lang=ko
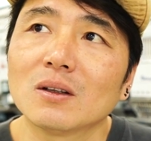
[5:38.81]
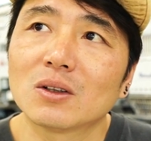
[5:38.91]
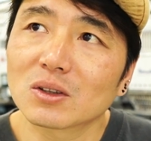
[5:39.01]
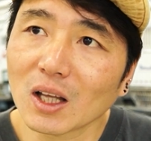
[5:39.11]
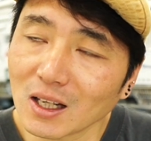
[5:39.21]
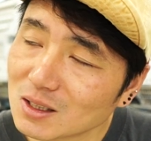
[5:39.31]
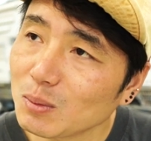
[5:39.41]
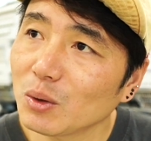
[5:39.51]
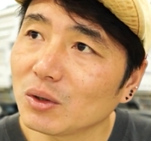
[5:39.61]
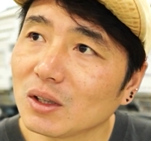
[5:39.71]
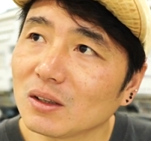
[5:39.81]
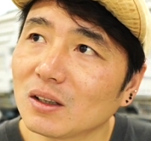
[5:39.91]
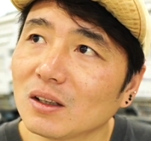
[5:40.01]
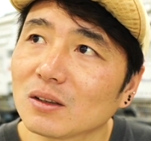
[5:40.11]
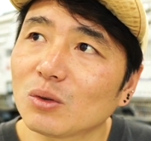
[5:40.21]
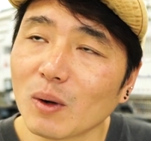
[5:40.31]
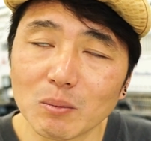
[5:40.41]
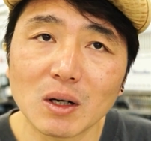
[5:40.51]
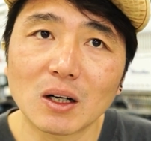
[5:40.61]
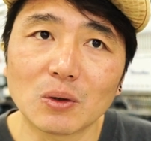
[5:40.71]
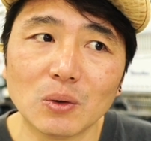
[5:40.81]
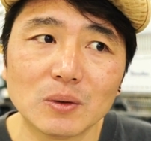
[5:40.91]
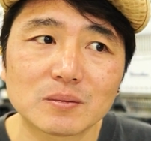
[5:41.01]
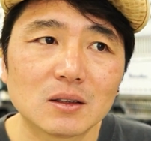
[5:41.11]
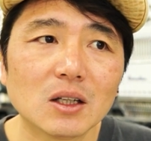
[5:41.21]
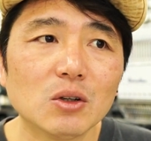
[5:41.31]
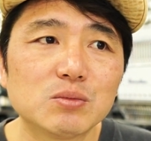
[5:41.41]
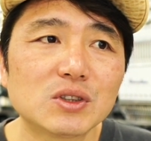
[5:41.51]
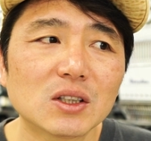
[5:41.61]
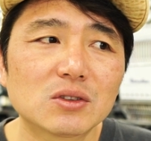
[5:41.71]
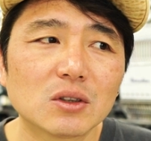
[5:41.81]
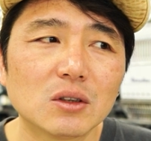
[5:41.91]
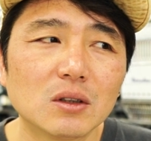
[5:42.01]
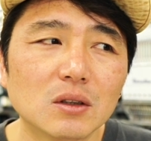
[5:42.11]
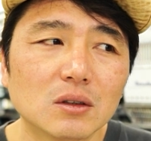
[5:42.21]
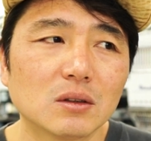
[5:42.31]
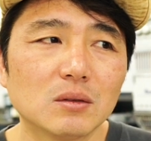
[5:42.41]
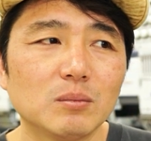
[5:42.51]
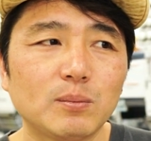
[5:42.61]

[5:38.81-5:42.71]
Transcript: 그걸 다시 배워야 되니까 또 막막하고 그래서 무작정